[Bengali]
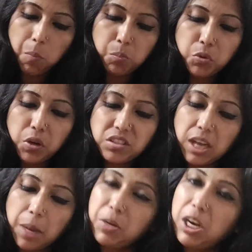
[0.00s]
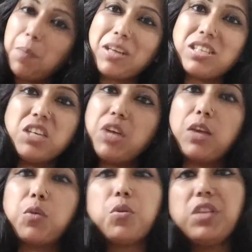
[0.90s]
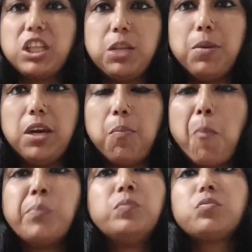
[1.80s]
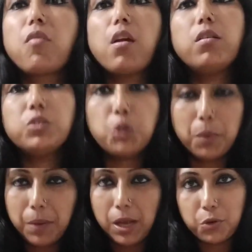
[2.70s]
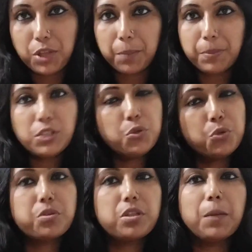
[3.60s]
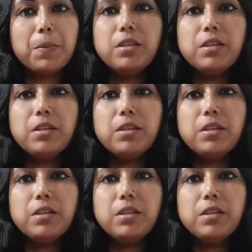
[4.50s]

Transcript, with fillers: ভিউয়ার্স আপনারা বাসায় ট্রাই করে দেখতে পারেন সবাই ভালো থাকবেন সুস্থ থাকবেন